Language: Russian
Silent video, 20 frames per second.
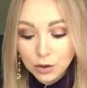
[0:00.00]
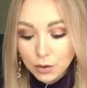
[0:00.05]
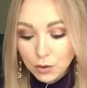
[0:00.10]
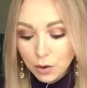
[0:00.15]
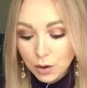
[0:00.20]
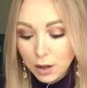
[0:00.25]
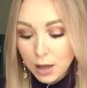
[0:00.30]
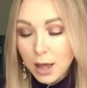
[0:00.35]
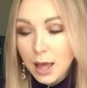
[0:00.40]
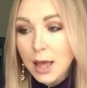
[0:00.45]

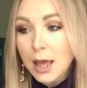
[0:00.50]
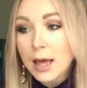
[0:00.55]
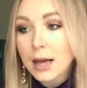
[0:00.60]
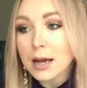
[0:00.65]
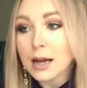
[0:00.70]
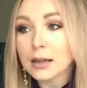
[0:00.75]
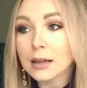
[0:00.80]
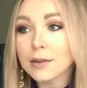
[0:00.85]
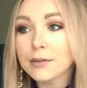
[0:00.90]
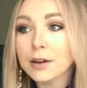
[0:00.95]
Но
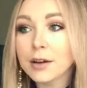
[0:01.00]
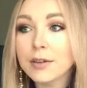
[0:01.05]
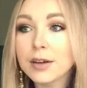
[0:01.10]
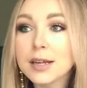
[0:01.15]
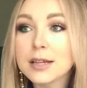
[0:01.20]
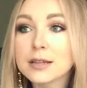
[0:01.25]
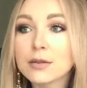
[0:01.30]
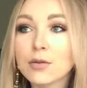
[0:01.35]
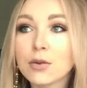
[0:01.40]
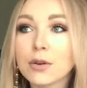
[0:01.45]
когда вы
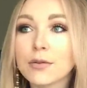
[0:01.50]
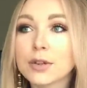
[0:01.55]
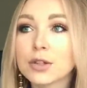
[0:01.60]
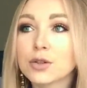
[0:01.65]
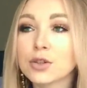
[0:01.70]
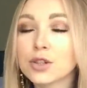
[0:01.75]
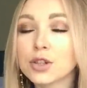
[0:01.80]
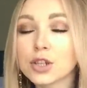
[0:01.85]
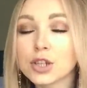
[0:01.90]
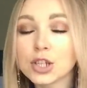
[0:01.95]
говорите, ой,
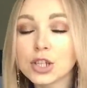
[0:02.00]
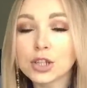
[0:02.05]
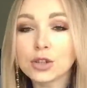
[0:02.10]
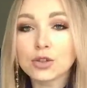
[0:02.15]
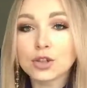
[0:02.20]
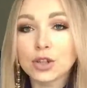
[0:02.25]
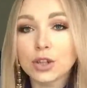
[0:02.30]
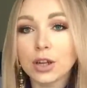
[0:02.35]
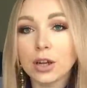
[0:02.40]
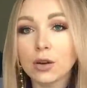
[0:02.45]
восточная
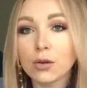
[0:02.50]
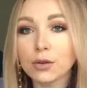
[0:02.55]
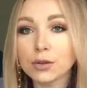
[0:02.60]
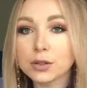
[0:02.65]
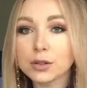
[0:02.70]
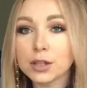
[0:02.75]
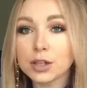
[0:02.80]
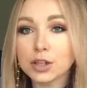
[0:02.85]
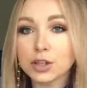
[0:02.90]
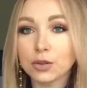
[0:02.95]
женщина очень далеко
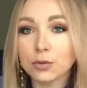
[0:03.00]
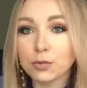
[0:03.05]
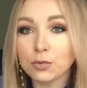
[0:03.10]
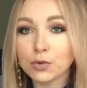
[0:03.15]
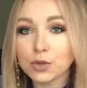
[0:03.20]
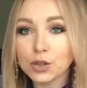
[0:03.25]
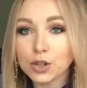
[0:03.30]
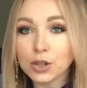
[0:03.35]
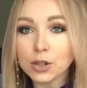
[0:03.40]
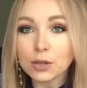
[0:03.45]
держит
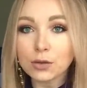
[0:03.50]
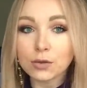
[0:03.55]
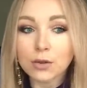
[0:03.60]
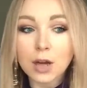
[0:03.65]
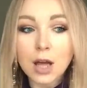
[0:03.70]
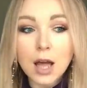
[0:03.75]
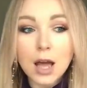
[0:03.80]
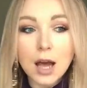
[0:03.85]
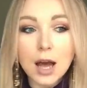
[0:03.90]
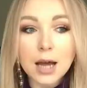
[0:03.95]

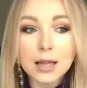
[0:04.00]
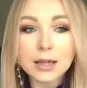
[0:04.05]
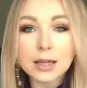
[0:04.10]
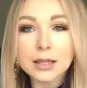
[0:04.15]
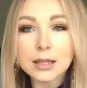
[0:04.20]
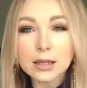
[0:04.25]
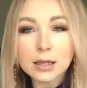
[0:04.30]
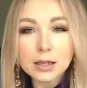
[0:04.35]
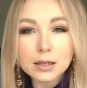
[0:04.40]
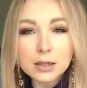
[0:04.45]
мужчину,
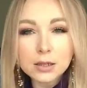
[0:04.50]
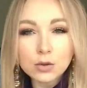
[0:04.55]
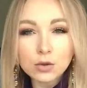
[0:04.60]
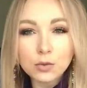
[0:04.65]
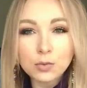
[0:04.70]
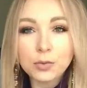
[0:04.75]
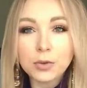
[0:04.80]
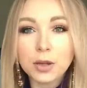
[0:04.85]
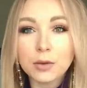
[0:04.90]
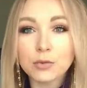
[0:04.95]
она
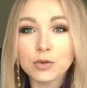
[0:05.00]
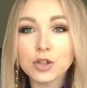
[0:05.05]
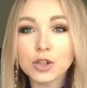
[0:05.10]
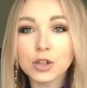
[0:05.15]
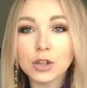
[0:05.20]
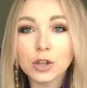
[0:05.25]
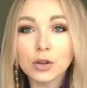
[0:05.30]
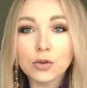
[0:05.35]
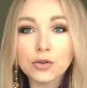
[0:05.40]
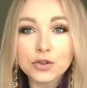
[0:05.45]
недоступная,
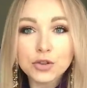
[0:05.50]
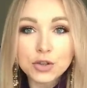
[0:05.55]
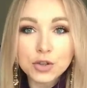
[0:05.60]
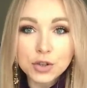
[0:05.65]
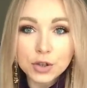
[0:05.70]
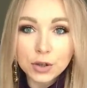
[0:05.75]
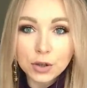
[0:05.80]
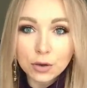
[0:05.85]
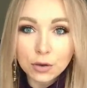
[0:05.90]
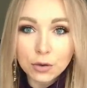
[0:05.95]
мужчина должен
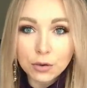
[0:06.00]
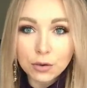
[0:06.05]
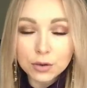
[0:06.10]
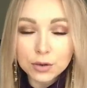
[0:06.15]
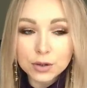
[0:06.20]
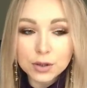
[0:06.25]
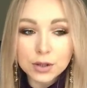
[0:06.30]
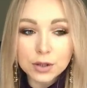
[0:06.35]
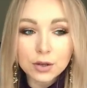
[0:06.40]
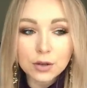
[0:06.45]
за, ее,
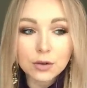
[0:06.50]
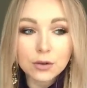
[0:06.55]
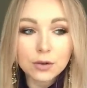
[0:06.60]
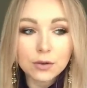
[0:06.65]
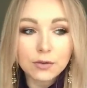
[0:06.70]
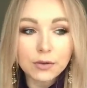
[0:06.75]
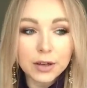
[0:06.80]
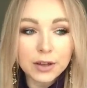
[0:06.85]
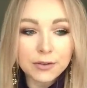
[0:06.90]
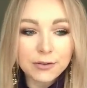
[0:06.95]
за
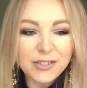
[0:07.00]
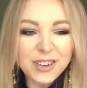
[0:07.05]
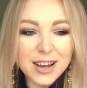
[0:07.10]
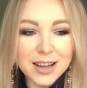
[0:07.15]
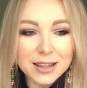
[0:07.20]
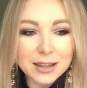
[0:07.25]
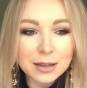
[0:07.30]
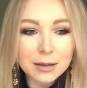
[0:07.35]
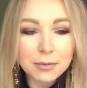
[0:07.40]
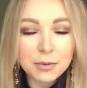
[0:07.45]
нее
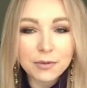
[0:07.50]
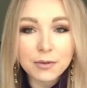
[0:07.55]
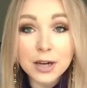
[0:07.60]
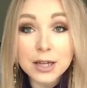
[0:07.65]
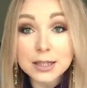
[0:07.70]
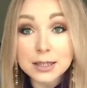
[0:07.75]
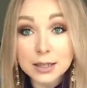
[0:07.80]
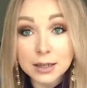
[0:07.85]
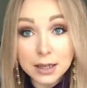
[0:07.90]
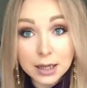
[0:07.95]
воевать,
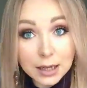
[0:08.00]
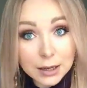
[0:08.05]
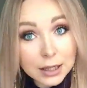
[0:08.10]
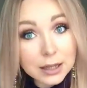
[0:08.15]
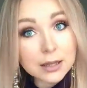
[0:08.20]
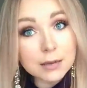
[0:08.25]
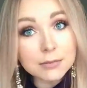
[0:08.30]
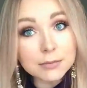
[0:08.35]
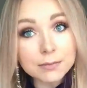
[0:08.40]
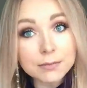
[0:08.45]
добиваться,
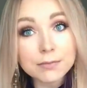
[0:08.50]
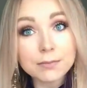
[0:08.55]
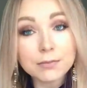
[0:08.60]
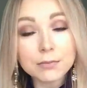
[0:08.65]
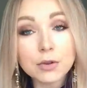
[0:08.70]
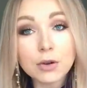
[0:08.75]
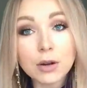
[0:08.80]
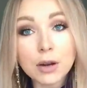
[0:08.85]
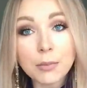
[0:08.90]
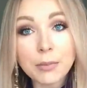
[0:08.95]
это
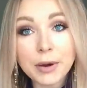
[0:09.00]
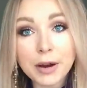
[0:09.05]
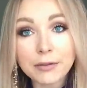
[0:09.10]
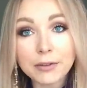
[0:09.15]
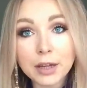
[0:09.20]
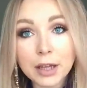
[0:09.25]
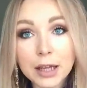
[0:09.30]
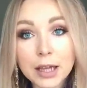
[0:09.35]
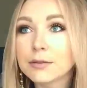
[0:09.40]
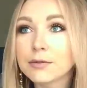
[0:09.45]
доля
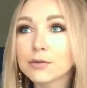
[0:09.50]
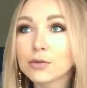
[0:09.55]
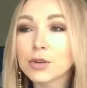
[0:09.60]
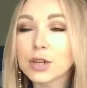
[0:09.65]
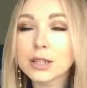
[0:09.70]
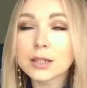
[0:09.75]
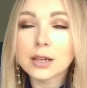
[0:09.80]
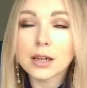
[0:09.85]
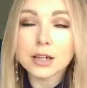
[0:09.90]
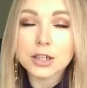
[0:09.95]
правда есть.
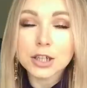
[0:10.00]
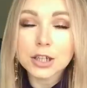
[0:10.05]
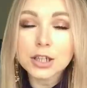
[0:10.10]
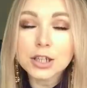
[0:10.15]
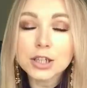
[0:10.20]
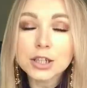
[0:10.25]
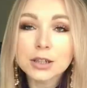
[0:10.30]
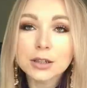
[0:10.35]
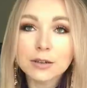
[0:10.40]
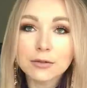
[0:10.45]
турецкая
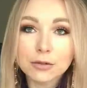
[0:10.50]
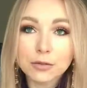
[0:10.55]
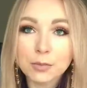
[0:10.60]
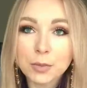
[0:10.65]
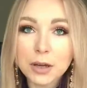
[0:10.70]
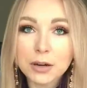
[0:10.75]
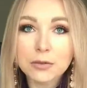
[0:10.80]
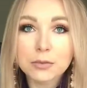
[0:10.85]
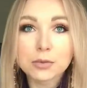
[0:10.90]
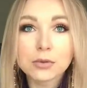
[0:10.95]
женщина, вот
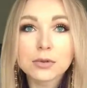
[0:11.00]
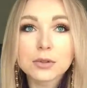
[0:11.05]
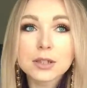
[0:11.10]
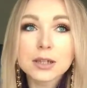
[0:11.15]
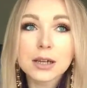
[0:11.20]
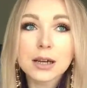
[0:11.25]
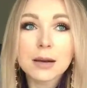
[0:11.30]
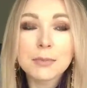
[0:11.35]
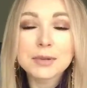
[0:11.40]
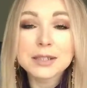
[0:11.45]
первый
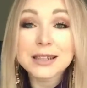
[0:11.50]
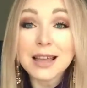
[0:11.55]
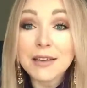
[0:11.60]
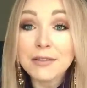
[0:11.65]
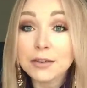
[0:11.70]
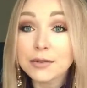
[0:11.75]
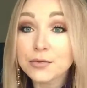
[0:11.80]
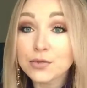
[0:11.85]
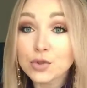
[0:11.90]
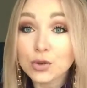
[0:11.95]
пунктик,
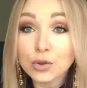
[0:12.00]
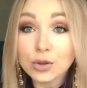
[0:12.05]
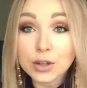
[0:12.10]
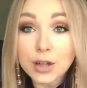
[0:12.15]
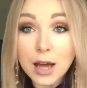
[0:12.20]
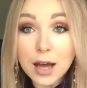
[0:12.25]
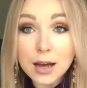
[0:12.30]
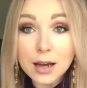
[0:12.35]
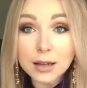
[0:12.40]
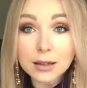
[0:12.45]
обставит все
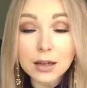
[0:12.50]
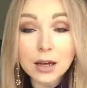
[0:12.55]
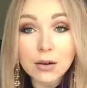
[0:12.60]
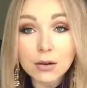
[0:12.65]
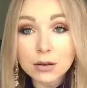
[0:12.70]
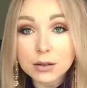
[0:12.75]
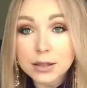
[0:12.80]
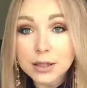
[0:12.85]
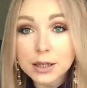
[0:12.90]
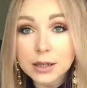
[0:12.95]
так,
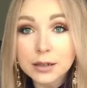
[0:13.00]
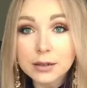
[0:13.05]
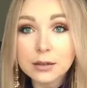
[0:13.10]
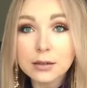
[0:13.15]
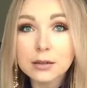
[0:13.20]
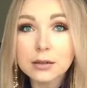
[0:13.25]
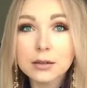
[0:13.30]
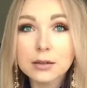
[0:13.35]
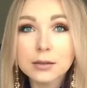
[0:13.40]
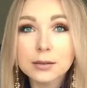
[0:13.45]
она не,
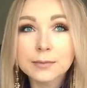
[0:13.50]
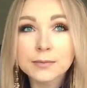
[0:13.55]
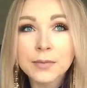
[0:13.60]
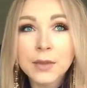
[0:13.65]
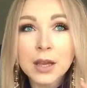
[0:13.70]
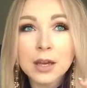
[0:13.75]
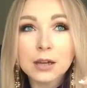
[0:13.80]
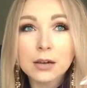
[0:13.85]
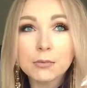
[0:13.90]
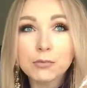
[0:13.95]
э,
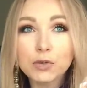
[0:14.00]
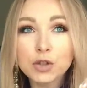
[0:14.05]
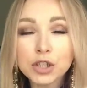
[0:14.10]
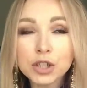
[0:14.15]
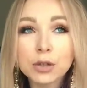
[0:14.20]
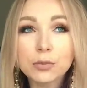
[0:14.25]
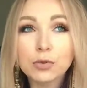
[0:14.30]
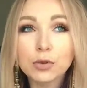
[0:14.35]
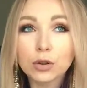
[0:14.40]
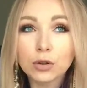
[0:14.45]

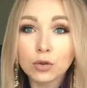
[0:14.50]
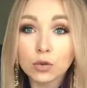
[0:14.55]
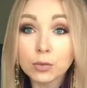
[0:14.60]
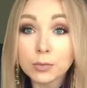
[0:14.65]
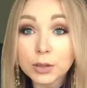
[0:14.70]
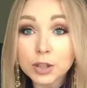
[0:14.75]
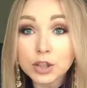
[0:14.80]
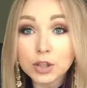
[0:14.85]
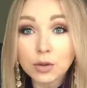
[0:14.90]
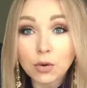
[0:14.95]
мужчина будет
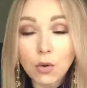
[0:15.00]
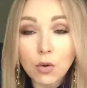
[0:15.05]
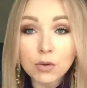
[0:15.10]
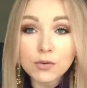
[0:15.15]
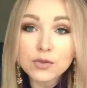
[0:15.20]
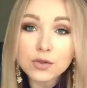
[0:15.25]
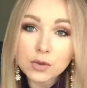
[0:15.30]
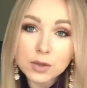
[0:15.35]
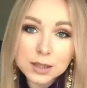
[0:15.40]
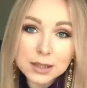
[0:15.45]
думать, что
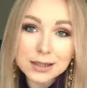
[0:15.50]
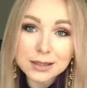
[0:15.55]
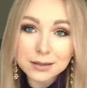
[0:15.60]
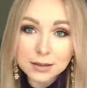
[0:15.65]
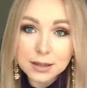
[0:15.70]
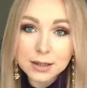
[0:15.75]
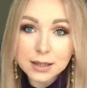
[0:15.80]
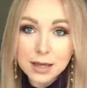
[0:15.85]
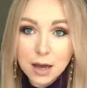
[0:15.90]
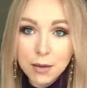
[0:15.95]
он все
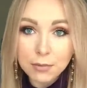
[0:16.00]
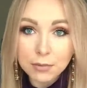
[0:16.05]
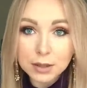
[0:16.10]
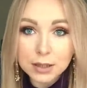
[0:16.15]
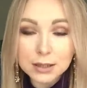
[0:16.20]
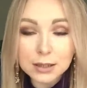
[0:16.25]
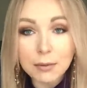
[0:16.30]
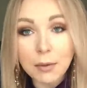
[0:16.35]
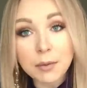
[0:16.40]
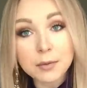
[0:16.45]
сделал сам.
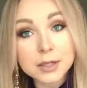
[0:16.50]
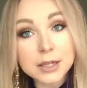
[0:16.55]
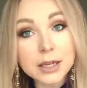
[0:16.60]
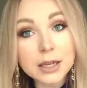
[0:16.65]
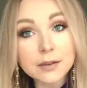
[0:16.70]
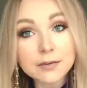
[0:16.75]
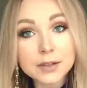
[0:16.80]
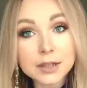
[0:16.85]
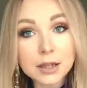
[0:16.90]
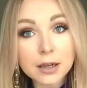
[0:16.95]
На самом
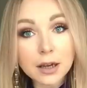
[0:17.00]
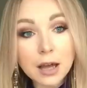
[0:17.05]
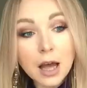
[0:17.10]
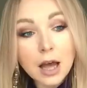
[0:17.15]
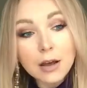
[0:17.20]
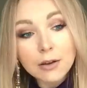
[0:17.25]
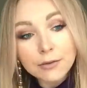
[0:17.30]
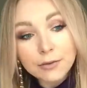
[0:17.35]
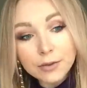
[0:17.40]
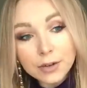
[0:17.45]
деле все
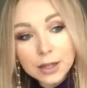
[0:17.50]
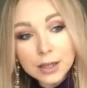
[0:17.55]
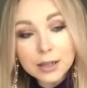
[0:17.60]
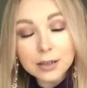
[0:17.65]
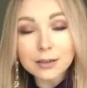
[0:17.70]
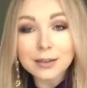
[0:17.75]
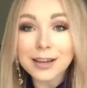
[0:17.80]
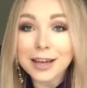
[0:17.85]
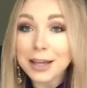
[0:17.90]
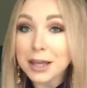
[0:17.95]

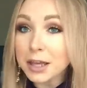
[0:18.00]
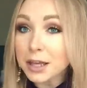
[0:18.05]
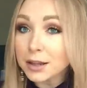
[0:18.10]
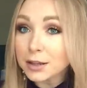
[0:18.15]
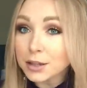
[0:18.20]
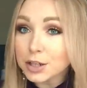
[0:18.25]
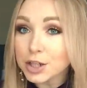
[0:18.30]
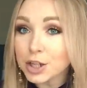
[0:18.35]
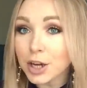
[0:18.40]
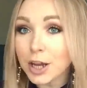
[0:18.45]
флирт,
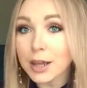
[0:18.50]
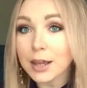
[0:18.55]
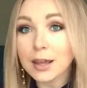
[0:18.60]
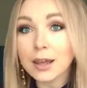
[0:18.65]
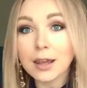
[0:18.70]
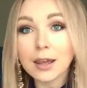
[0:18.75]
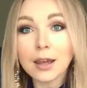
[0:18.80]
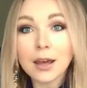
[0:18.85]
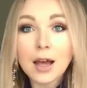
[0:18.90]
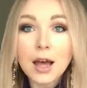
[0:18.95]
какие-то
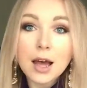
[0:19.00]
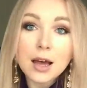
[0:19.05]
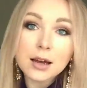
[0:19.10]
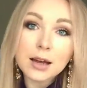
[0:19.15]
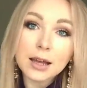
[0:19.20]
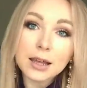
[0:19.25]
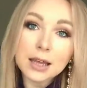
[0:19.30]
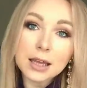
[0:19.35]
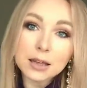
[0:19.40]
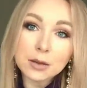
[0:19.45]
шаги,
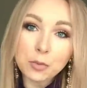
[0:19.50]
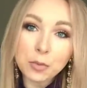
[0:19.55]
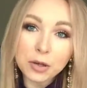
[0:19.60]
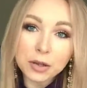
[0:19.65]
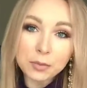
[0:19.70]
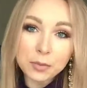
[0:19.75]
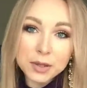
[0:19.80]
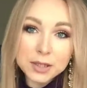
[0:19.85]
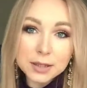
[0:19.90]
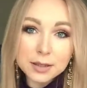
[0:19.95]
какие-то
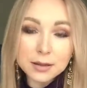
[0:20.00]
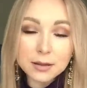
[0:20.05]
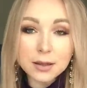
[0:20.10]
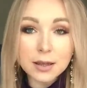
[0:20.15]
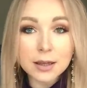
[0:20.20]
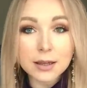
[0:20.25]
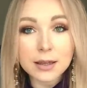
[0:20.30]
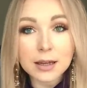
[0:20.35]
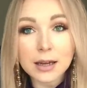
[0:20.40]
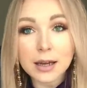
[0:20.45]

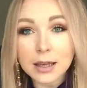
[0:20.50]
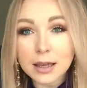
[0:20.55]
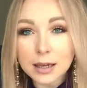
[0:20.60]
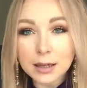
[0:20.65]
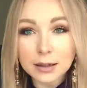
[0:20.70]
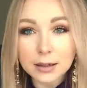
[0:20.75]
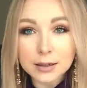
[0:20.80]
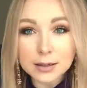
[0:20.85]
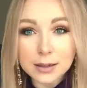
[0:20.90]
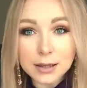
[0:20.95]
предпосылки для
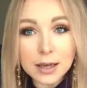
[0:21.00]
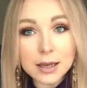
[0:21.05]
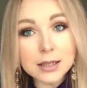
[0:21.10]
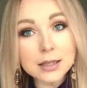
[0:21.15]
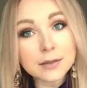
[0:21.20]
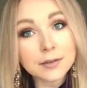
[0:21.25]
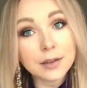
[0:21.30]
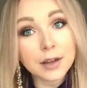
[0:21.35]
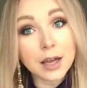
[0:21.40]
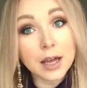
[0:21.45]
каких-то
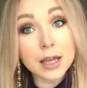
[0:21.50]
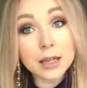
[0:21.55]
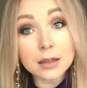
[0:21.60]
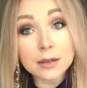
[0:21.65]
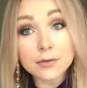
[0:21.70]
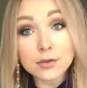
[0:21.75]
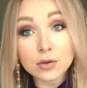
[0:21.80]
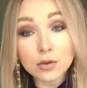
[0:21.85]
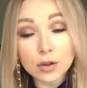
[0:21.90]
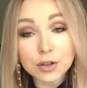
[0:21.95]
действий,
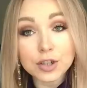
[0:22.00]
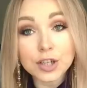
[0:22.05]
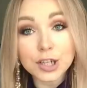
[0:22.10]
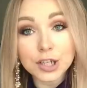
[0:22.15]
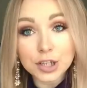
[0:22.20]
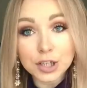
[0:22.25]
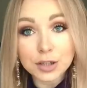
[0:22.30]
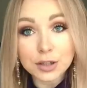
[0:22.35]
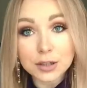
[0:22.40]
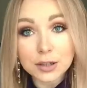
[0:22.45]
это все от
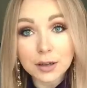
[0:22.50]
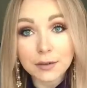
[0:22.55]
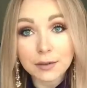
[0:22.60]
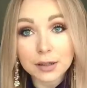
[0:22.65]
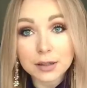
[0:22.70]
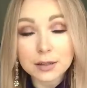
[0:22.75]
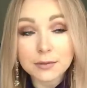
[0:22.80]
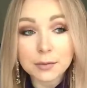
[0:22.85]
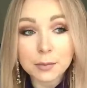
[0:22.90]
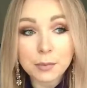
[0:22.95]
женщины
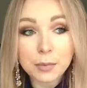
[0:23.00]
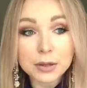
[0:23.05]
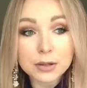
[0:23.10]
зависит.